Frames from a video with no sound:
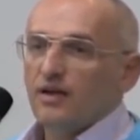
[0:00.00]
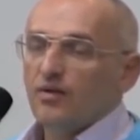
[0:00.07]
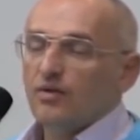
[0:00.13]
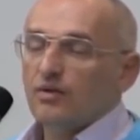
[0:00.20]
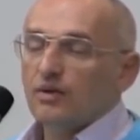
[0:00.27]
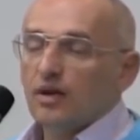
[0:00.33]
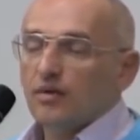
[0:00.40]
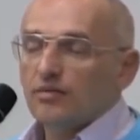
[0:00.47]
И
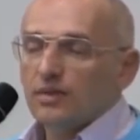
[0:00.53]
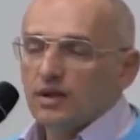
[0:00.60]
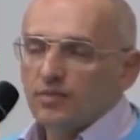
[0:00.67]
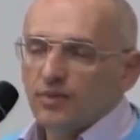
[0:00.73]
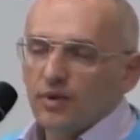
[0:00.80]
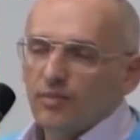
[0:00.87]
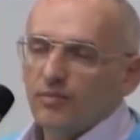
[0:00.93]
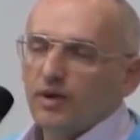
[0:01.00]
он там
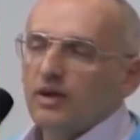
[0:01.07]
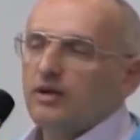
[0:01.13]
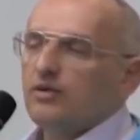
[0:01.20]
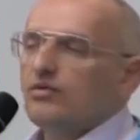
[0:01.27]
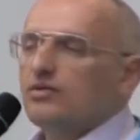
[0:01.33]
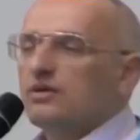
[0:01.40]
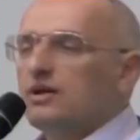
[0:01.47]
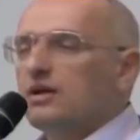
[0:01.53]
типа
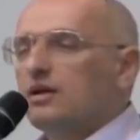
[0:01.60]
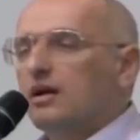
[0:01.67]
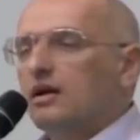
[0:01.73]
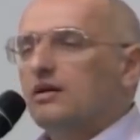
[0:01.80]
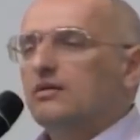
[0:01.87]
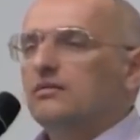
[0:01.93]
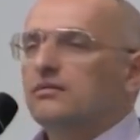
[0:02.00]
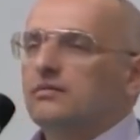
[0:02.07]
по-индусски
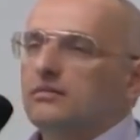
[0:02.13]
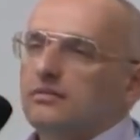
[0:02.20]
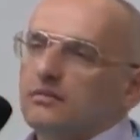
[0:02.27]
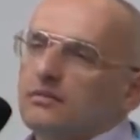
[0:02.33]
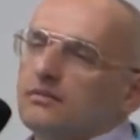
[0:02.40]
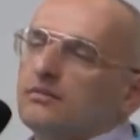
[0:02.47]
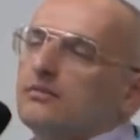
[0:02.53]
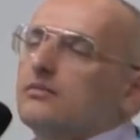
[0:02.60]
так,
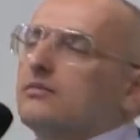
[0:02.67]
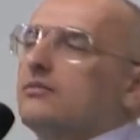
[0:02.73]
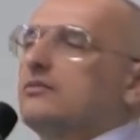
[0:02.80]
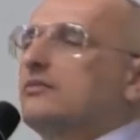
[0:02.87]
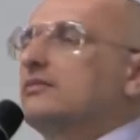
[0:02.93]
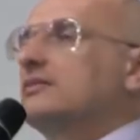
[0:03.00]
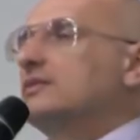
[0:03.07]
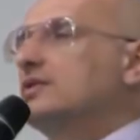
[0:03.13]

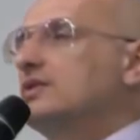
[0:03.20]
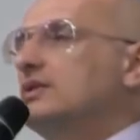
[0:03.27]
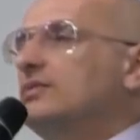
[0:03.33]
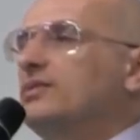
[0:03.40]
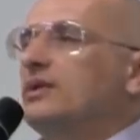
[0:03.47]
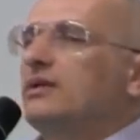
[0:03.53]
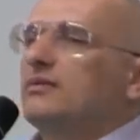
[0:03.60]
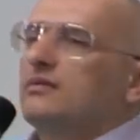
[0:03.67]
ну
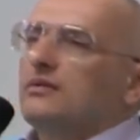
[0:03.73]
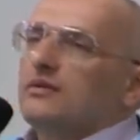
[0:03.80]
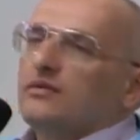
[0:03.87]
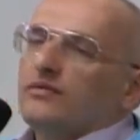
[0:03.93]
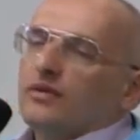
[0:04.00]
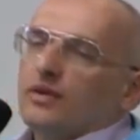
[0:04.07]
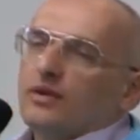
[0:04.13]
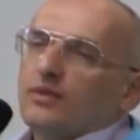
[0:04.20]
типа,
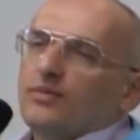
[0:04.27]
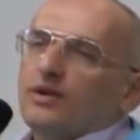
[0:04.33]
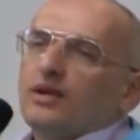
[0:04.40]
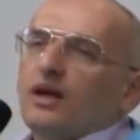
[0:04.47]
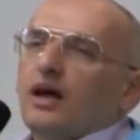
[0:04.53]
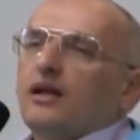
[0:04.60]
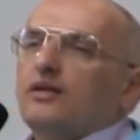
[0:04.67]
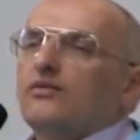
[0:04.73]
вроде бы
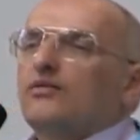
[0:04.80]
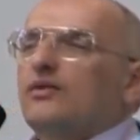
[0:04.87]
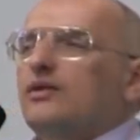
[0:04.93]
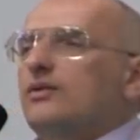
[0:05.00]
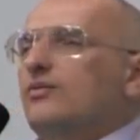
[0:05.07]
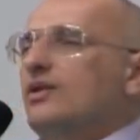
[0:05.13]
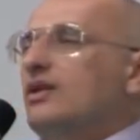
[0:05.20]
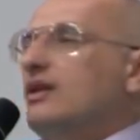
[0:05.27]
да, но
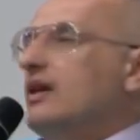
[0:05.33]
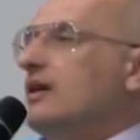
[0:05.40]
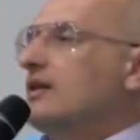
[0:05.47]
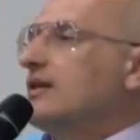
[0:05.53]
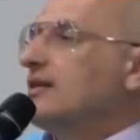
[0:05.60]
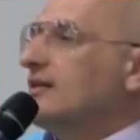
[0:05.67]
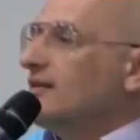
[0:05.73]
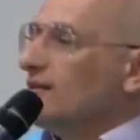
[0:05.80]
вроде бы
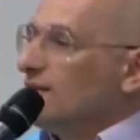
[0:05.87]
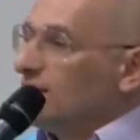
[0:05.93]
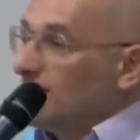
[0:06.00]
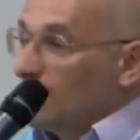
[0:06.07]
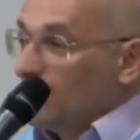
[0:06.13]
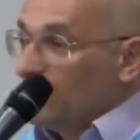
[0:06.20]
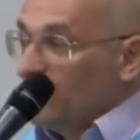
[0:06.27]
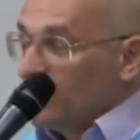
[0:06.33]
нет. Вот
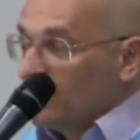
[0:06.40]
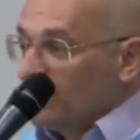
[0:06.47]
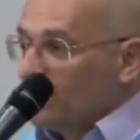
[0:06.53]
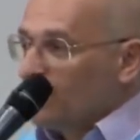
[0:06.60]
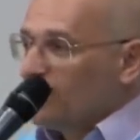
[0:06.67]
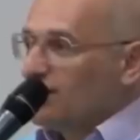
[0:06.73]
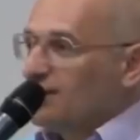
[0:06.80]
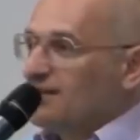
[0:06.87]
такой
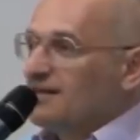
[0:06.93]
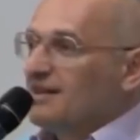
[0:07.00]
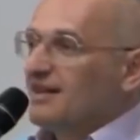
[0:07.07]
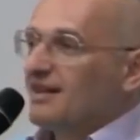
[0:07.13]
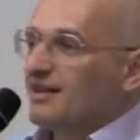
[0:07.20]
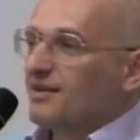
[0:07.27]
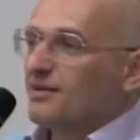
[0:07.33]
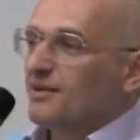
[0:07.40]
восточный
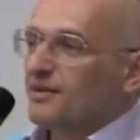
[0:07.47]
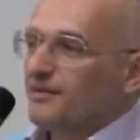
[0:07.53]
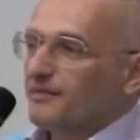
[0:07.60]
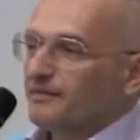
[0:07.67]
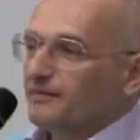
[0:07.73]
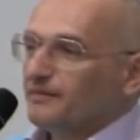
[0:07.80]
стиль такой.